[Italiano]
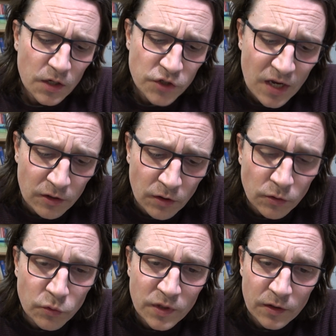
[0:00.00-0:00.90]
C'erano
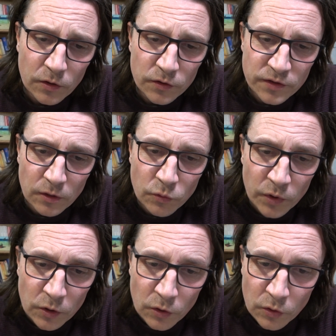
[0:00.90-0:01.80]
alcune rose il
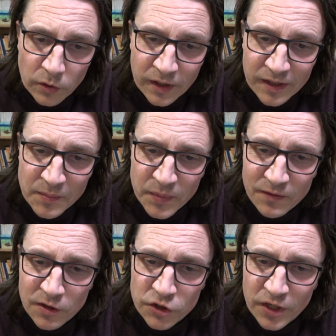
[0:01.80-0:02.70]
cui colore
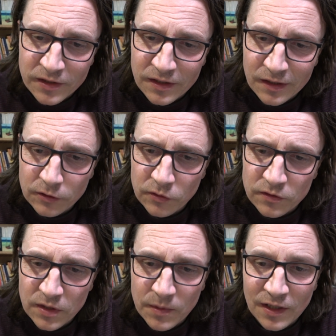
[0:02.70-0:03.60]
riempiva il giardinetto
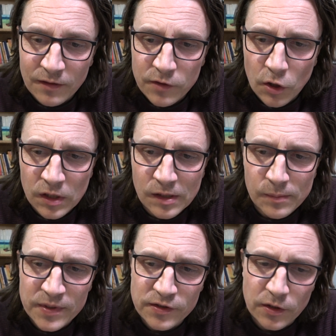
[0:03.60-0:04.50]
insieme alle viole
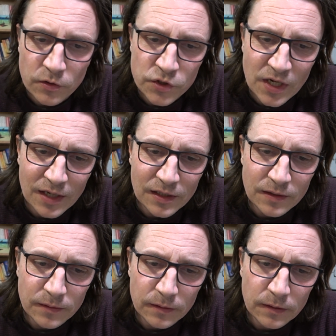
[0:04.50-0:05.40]
del pensiero
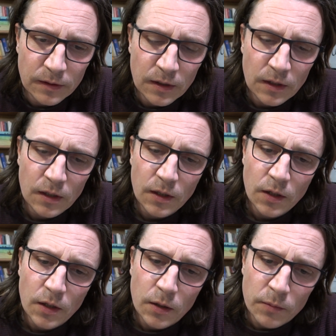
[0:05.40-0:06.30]
gialle.
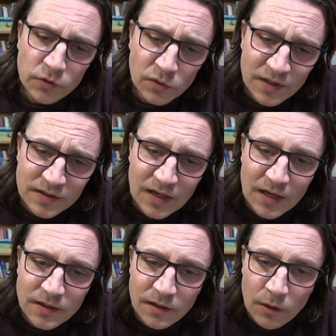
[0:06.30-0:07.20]
Ma sulla
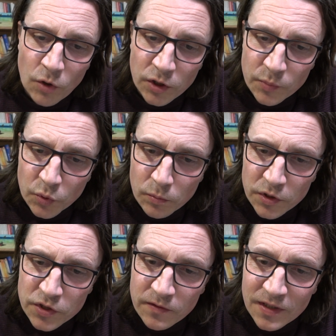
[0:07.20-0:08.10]
strada e nei luoghi
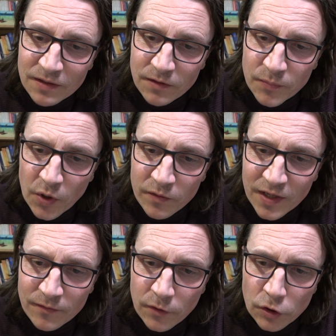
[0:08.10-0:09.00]
pubblici vedevi i
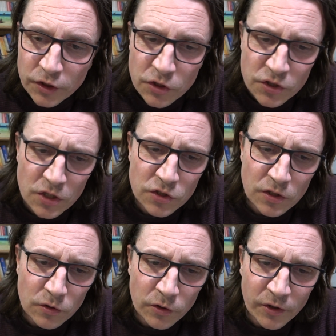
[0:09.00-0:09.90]
poveri avvolti in
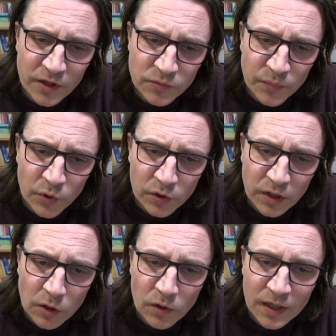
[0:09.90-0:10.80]
cenci logori e
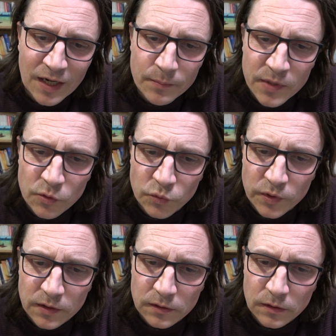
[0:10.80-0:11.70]
sporchi con le gambe
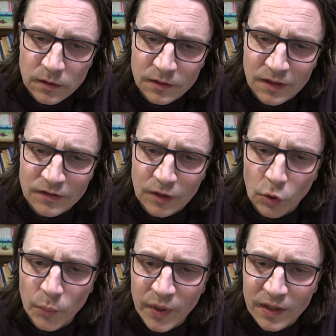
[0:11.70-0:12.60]
nude, la testa
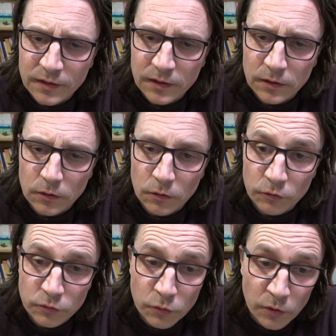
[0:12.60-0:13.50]
coperta,
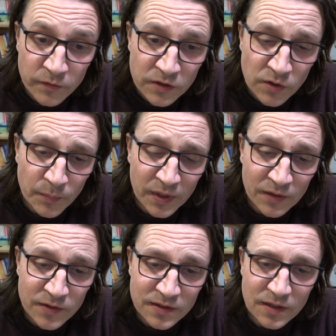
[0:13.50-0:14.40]
l'oscuro viso
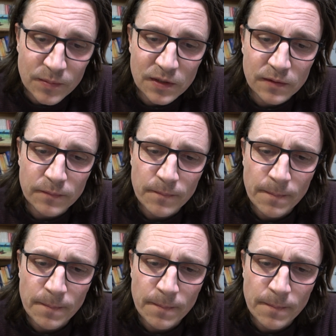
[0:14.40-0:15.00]
appena visibile.